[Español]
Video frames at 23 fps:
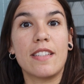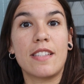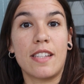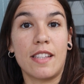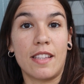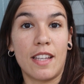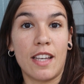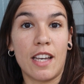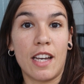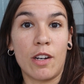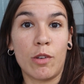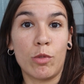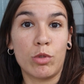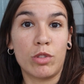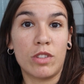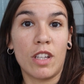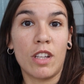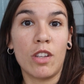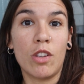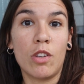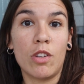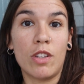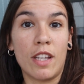Si te ha
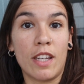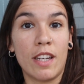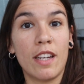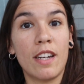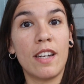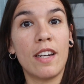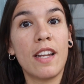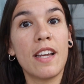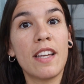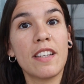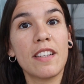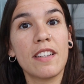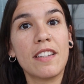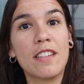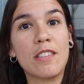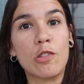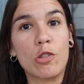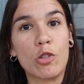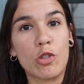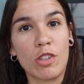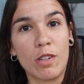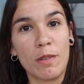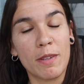gustado, dale al like,
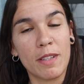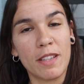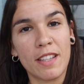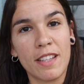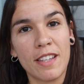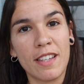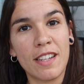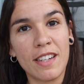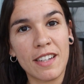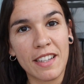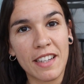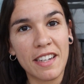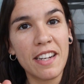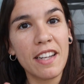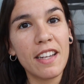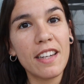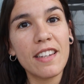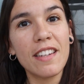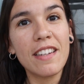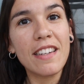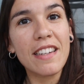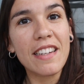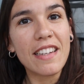suscríbete al
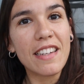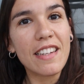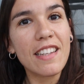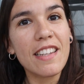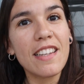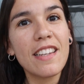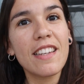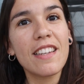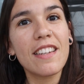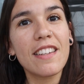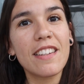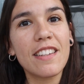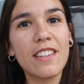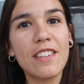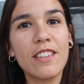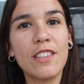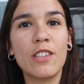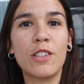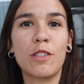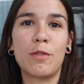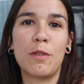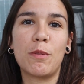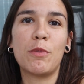canal y
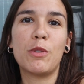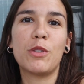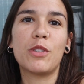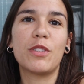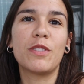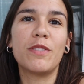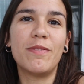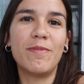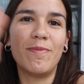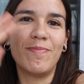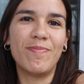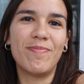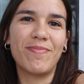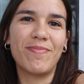nos vemos.